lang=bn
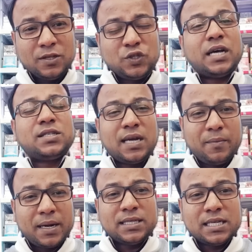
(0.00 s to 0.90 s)
জাস্ট
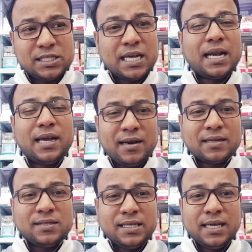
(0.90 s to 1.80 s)
আমরা জাস্ট জানাই
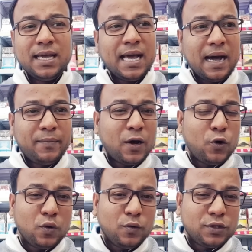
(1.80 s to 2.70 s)
রাখছি আমরা
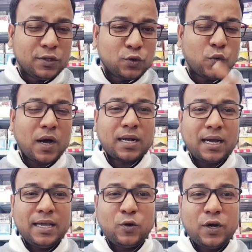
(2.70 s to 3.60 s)
অনুমতির
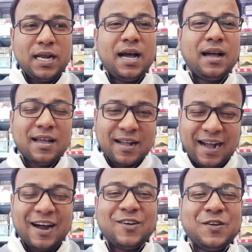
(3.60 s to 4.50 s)
তোয়াক্কাই করি না
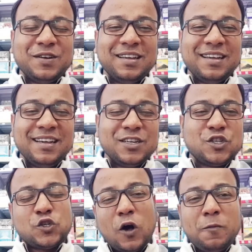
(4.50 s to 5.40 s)
কারণ
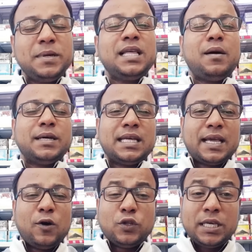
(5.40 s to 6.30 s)
সংবিধান
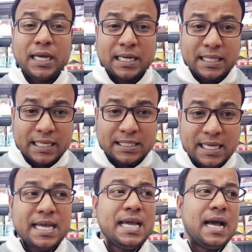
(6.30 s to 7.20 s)
আমাদেরকে অধিকার
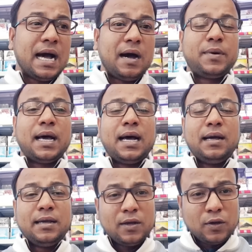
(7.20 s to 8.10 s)
দিয়েছে আমরা
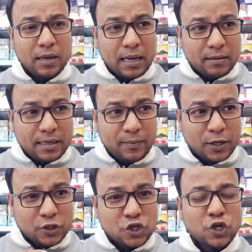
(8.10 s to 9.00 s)
কি
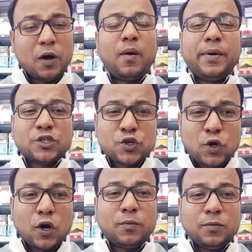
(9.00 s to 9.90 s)
বলে যে সমাবেশ
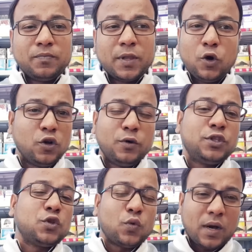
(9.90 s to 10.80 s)
করব
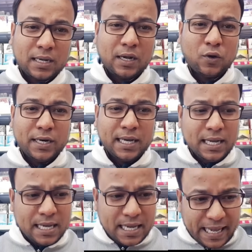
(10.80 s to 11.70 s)
অনুমতির তোয়াক্কা করি না
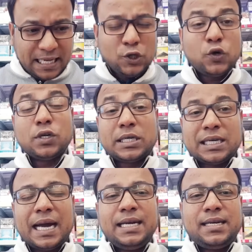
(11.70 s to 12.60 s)
এই যখন
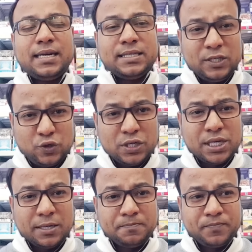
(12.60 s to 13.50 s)
টাইট টাইট সিচুয়েশন